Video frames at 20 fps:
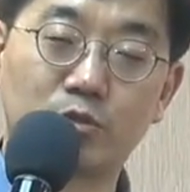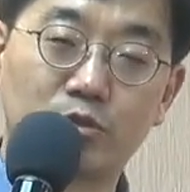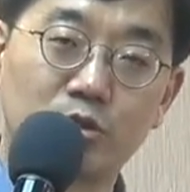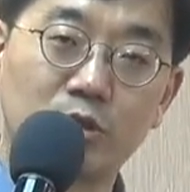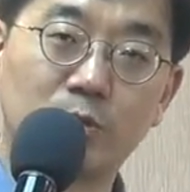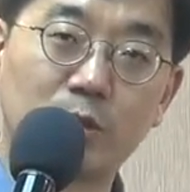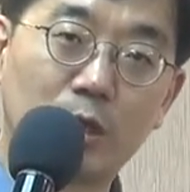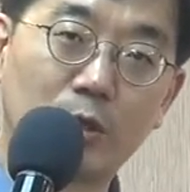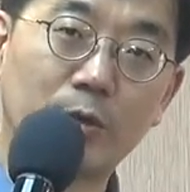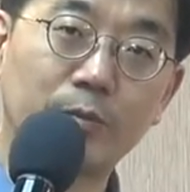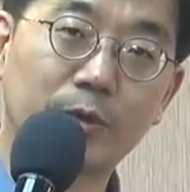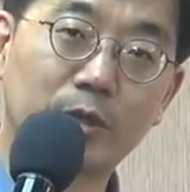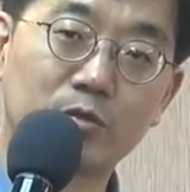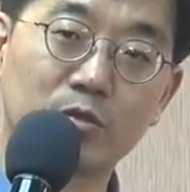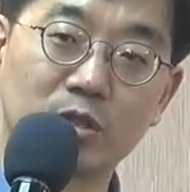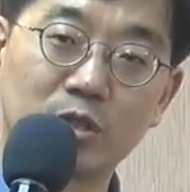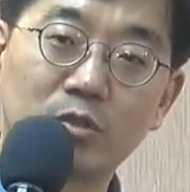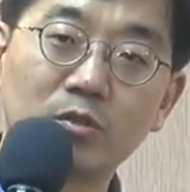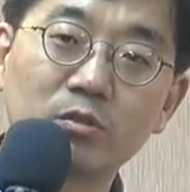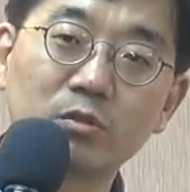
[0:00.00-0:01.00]
주님 나와 함께 해서
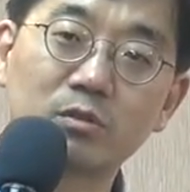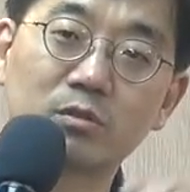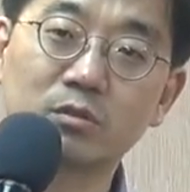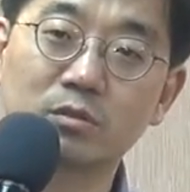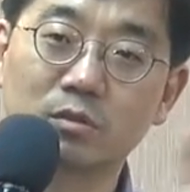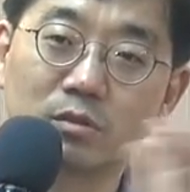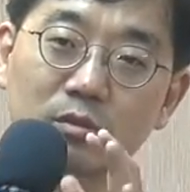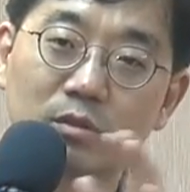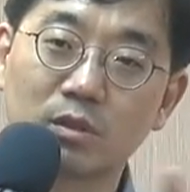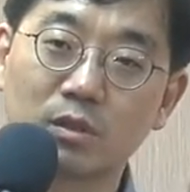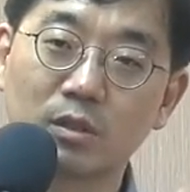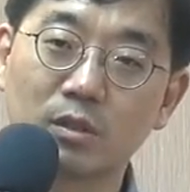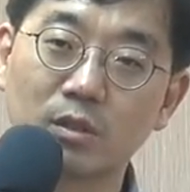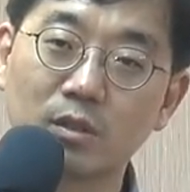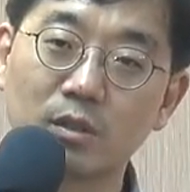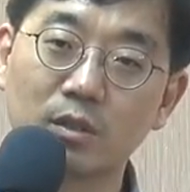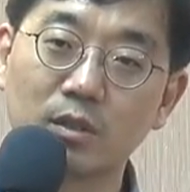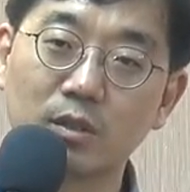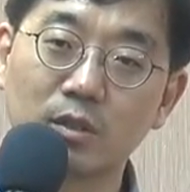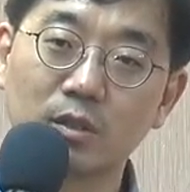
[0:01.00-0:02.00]
이런
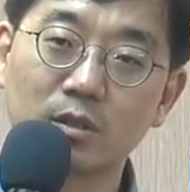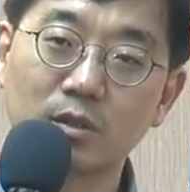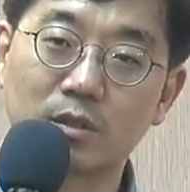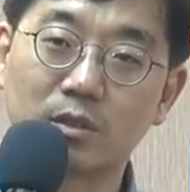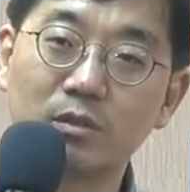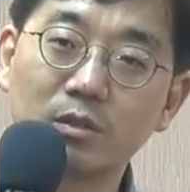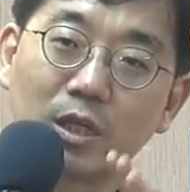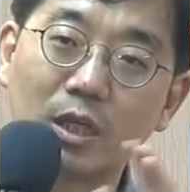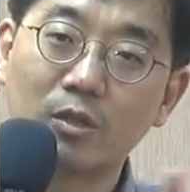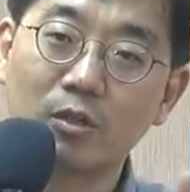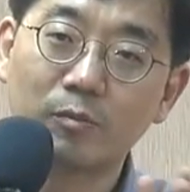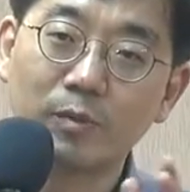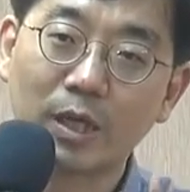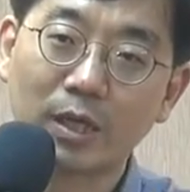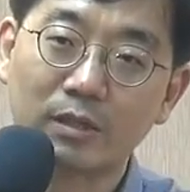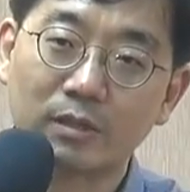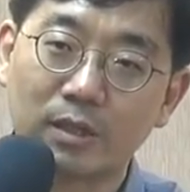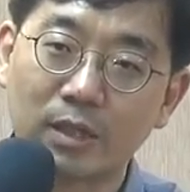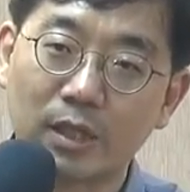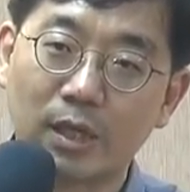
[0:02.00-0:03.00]
그런 개념이
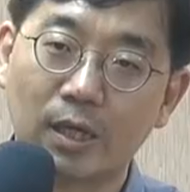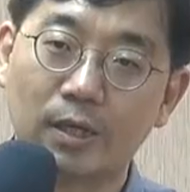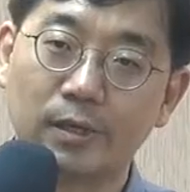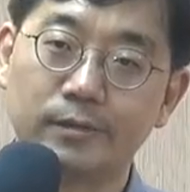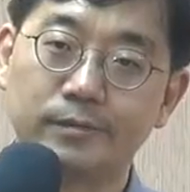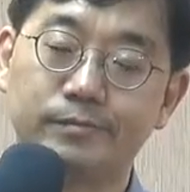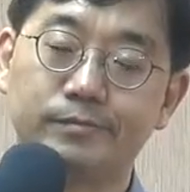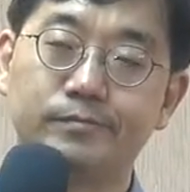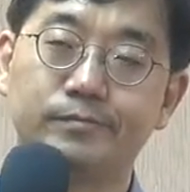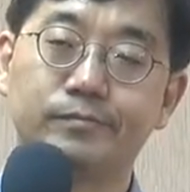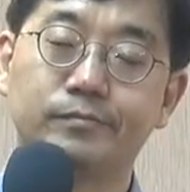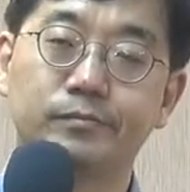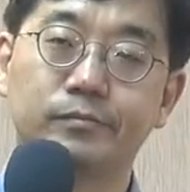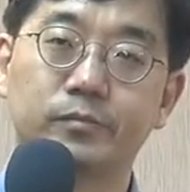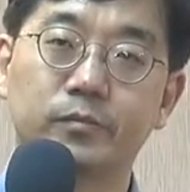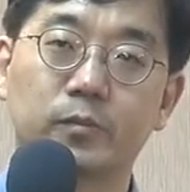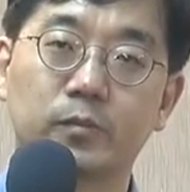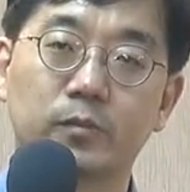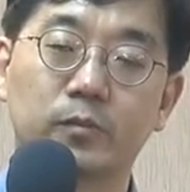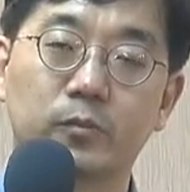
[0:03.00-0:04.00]
아니라
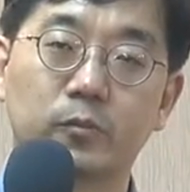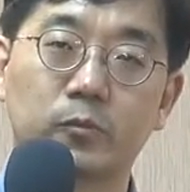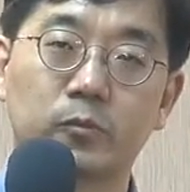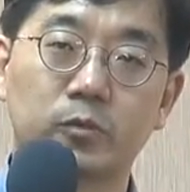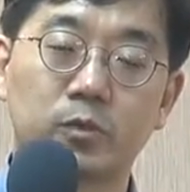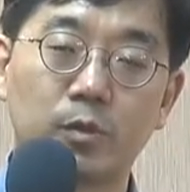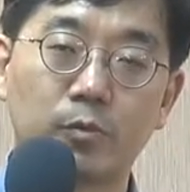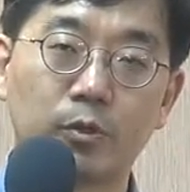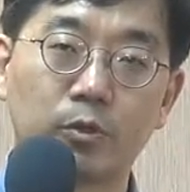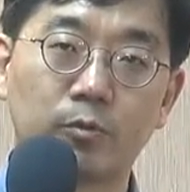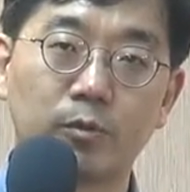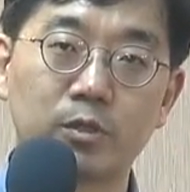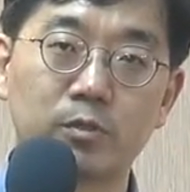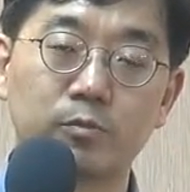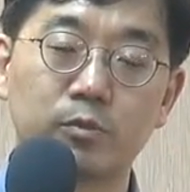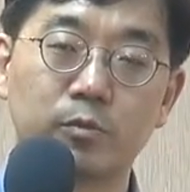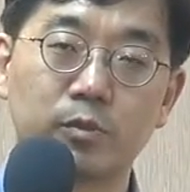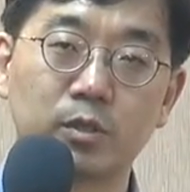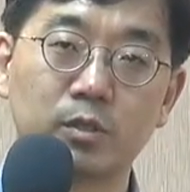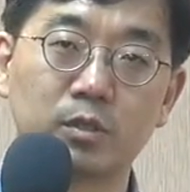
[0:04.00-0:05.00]
새벽에도
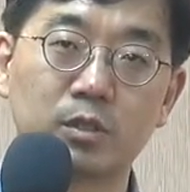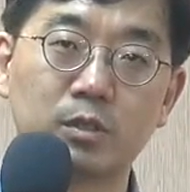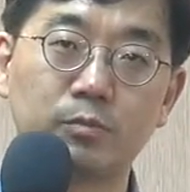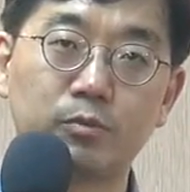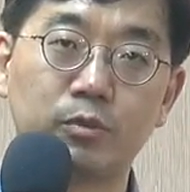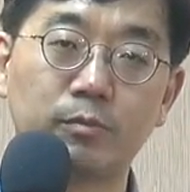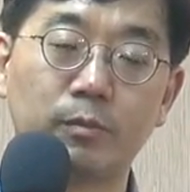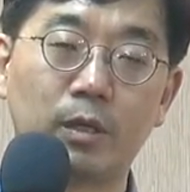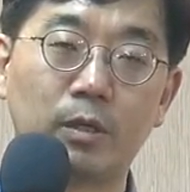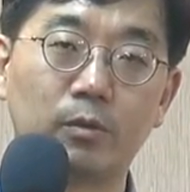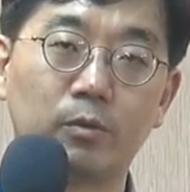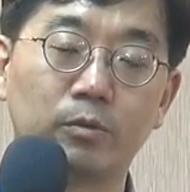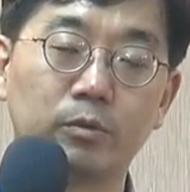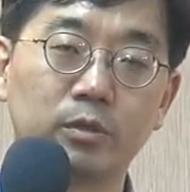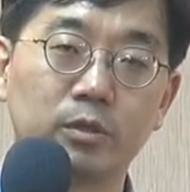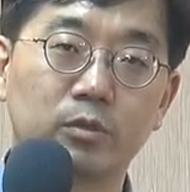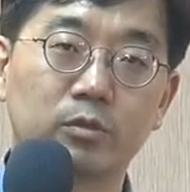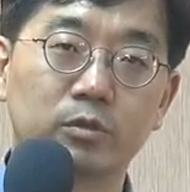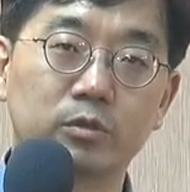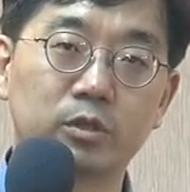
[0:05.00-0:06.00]
말씀드리만 히브리 말로는
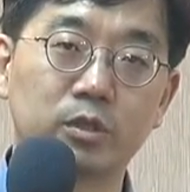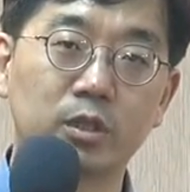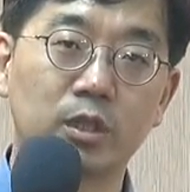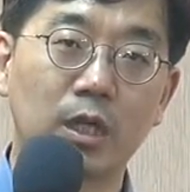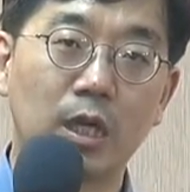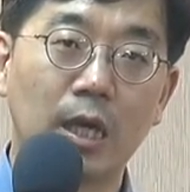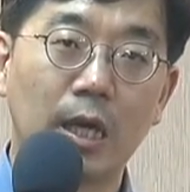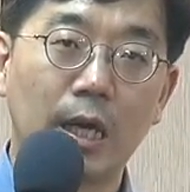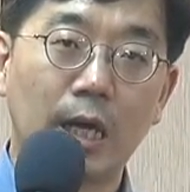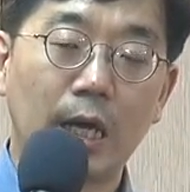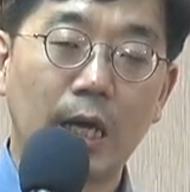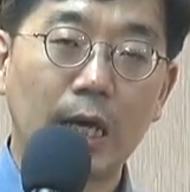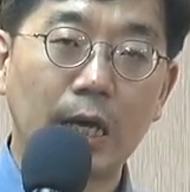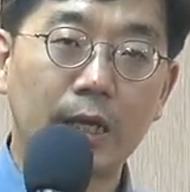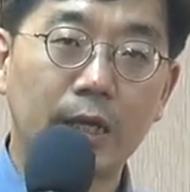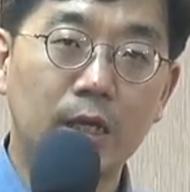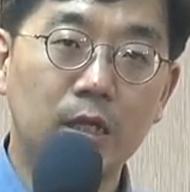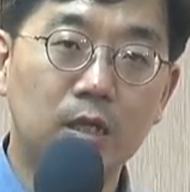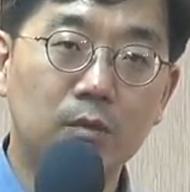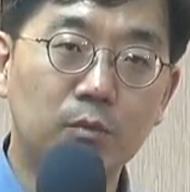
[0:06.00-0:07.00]
이것을
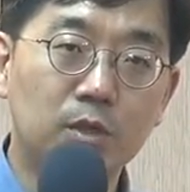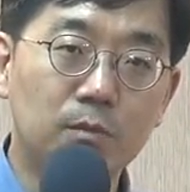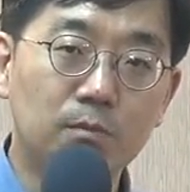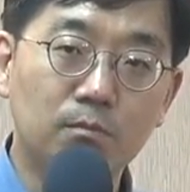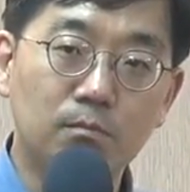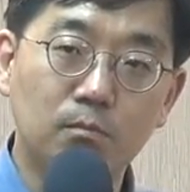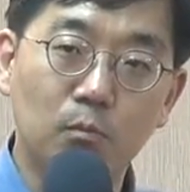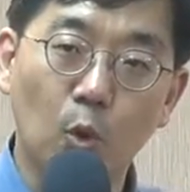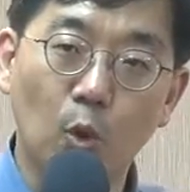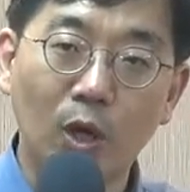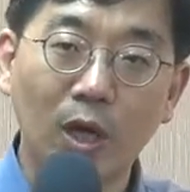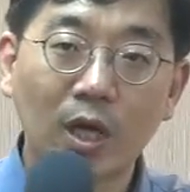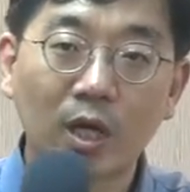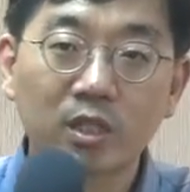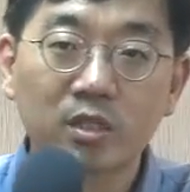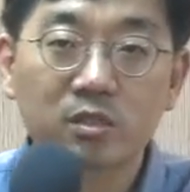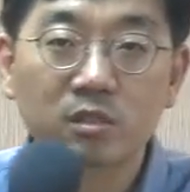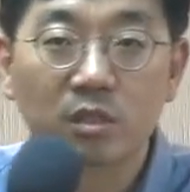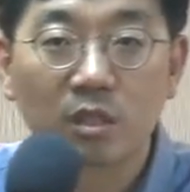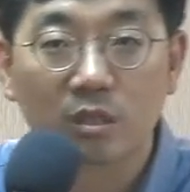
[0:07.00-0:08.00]
하나님이
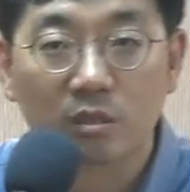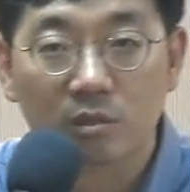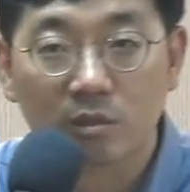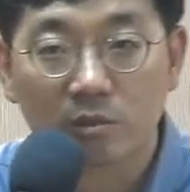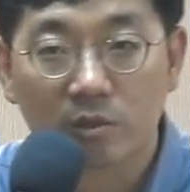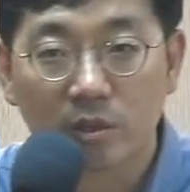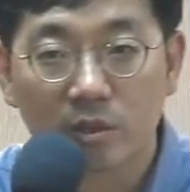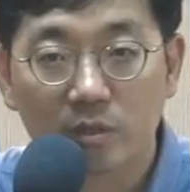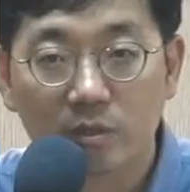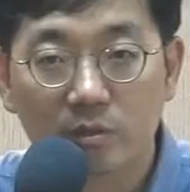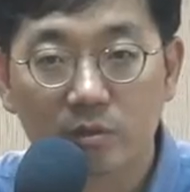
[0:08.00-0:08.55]
몰아가신다는 거예요.